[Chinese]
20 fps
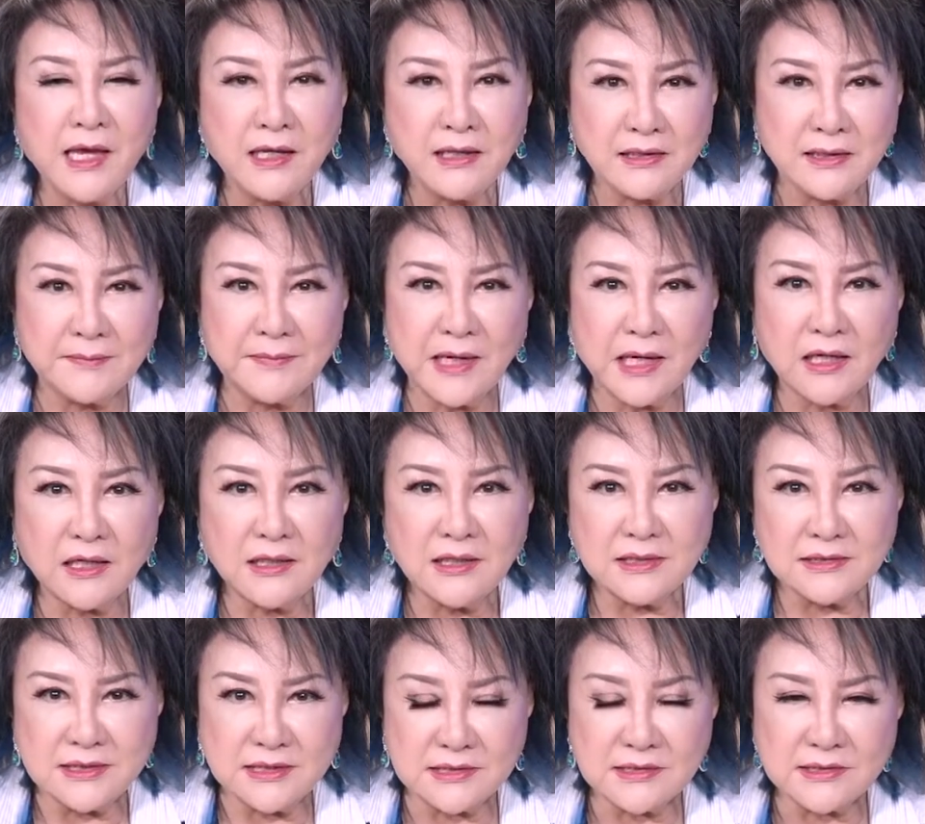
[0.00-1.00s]
那么，
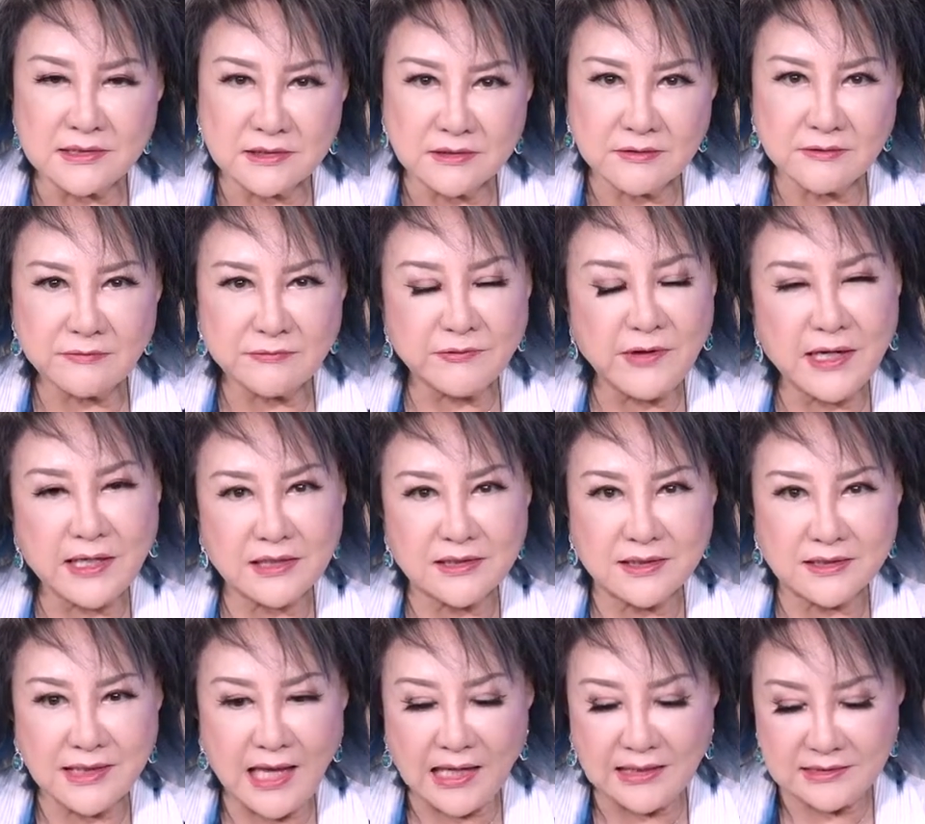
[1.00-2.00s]
其实 Frank
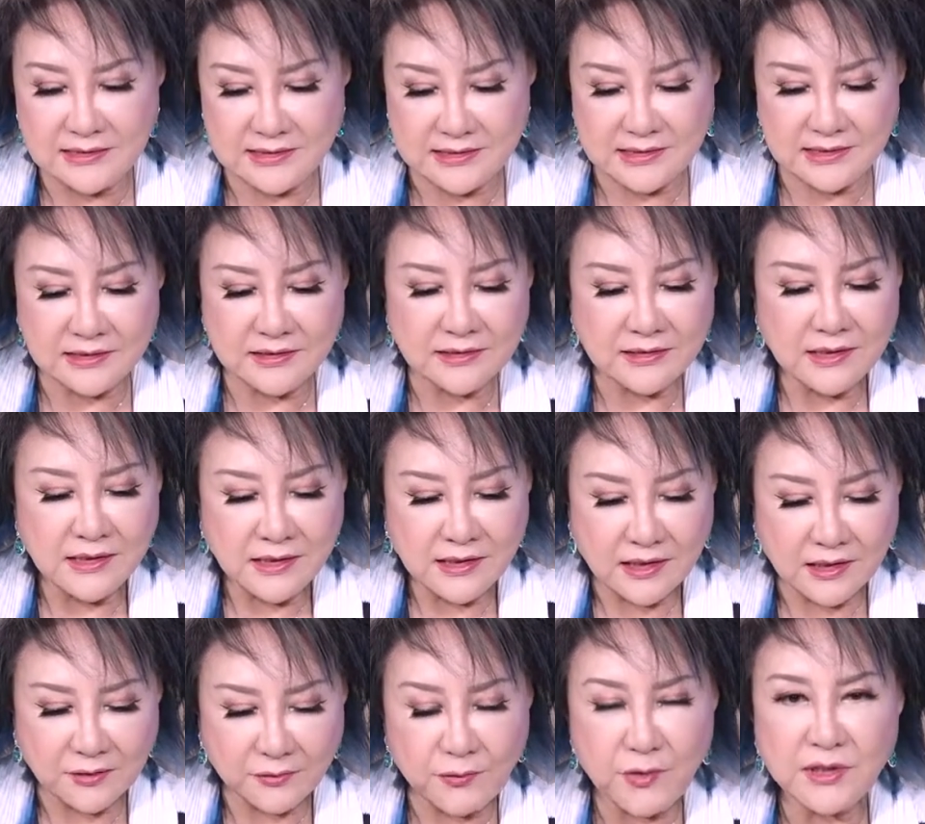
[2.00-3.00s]
呢，他已经
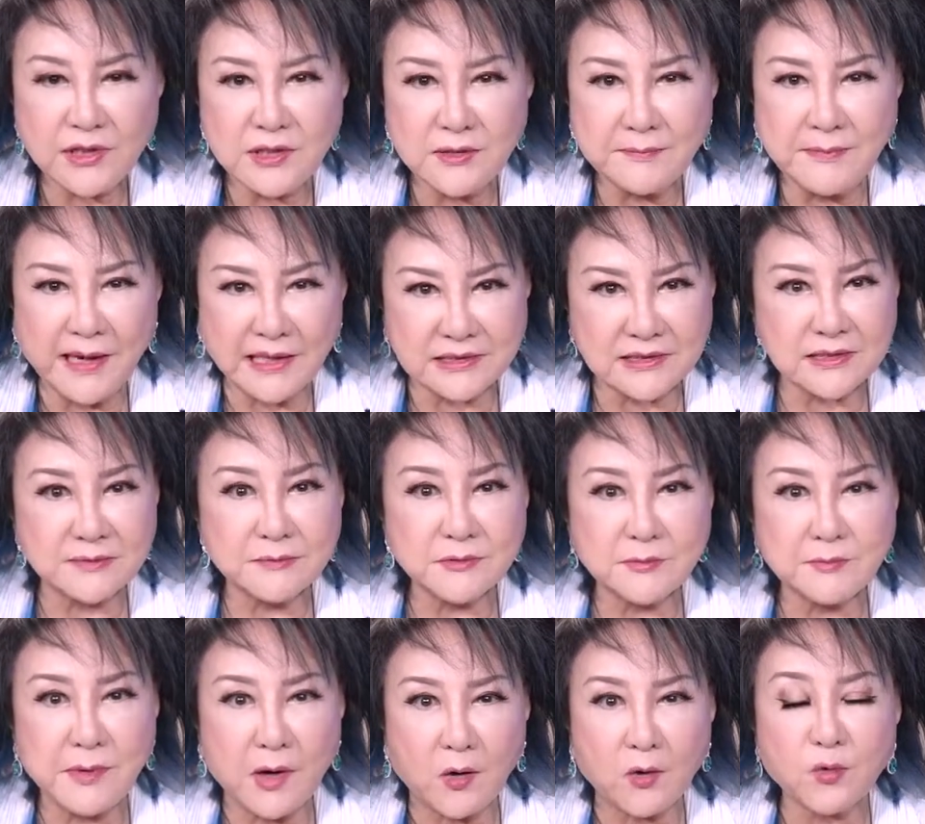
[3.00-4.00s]
呃愿意把这么
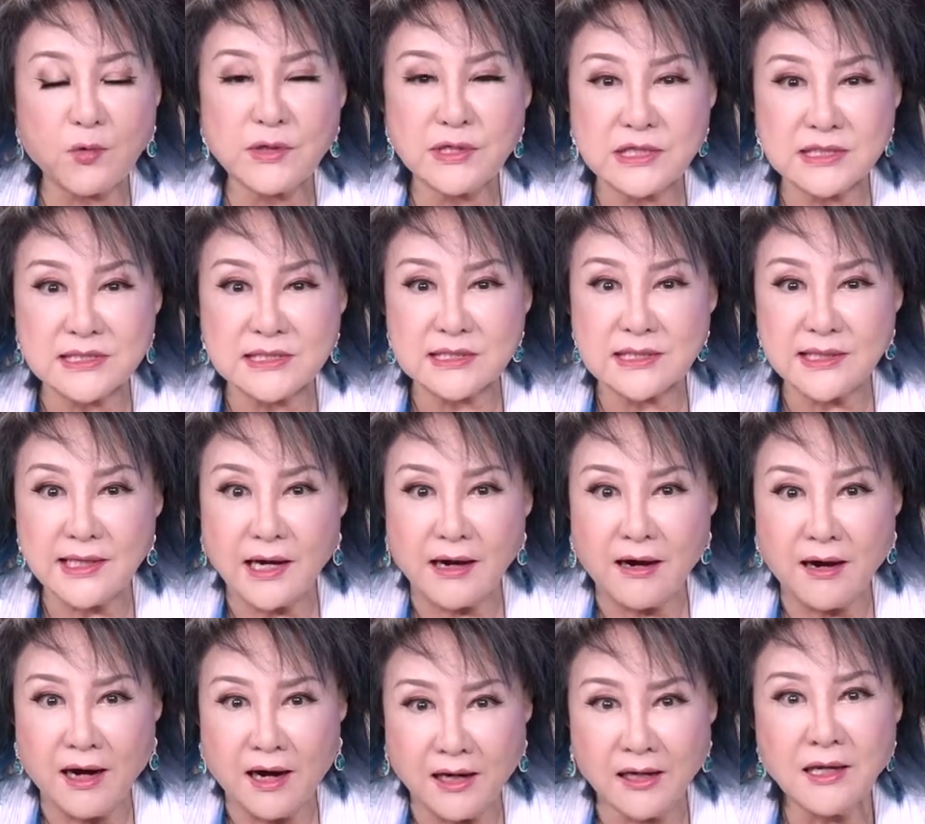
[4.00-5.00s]
宝贵的资料
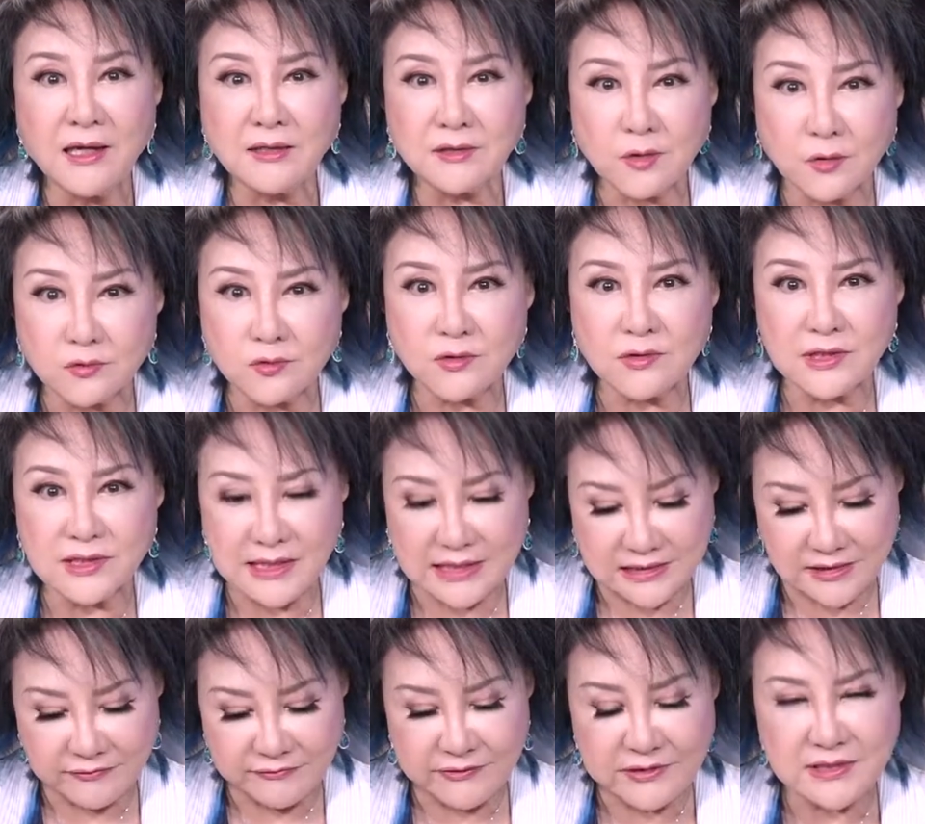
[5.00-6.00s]
哈，通通跟大
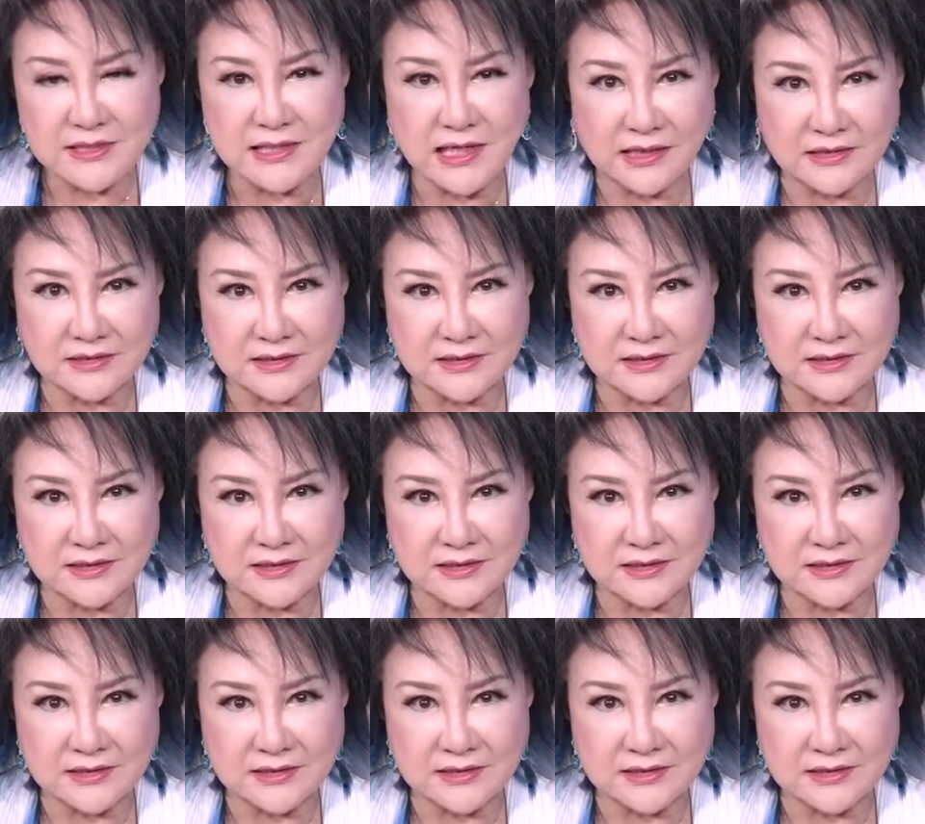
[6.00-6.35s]
家分享。